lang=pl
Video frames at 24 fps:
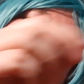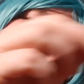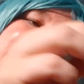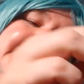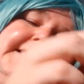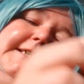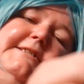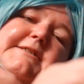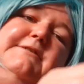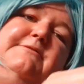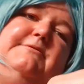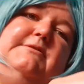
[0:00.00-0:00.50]

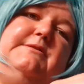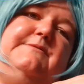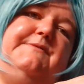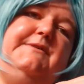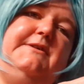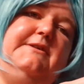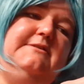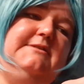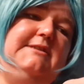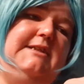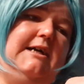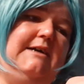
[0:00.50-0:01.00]
Harley Quinn
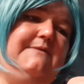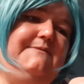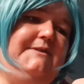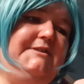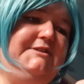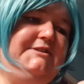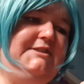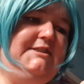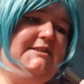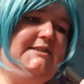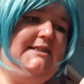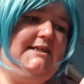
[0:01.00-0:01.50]
wyglądała
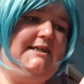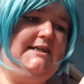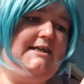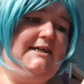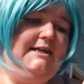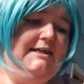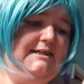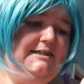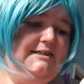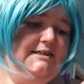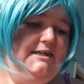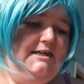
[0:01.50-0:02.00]
właśnie tak.